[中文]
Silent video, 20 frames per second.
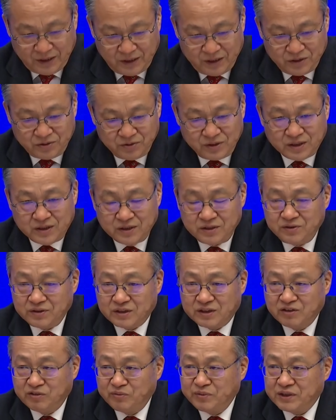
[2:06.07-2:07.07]
所以根据
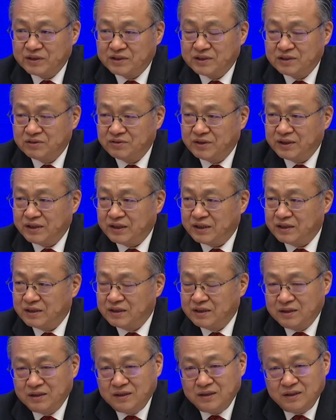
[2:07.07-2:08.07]
各方面的测算呢，
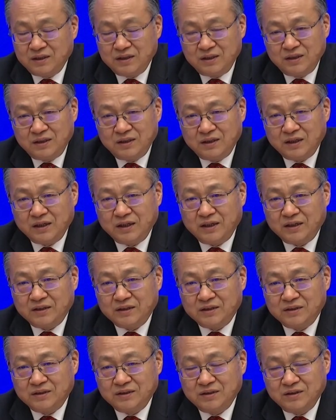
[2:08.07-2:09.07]
嗯，
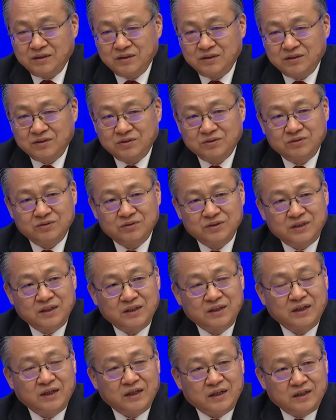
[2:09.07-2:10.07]
从
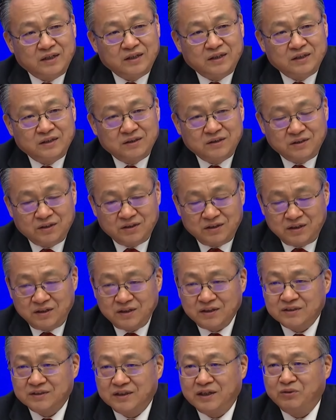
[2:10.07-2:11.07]
现在到二
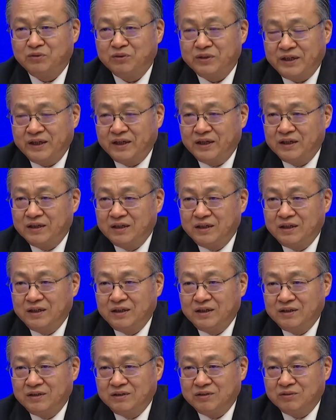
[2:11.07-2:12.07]
零三五年，
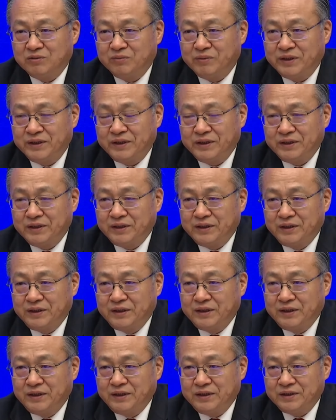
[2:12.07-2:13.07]
我们
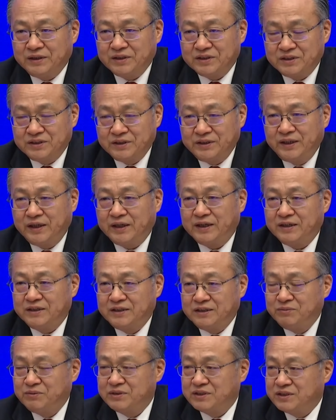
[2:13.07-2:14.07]
要实现
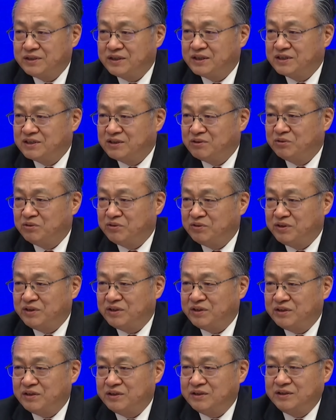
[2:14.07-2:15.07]
基本实现社会主义
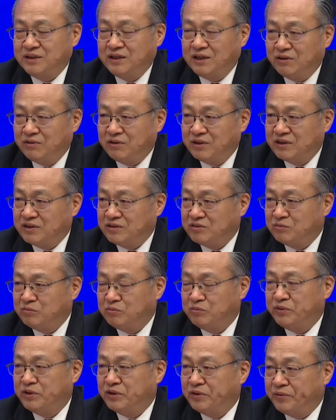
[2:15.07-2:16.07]
现代化的这种
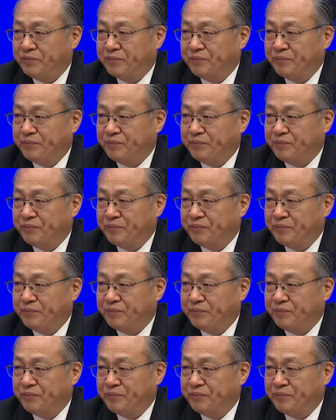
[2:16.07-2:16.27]
目标，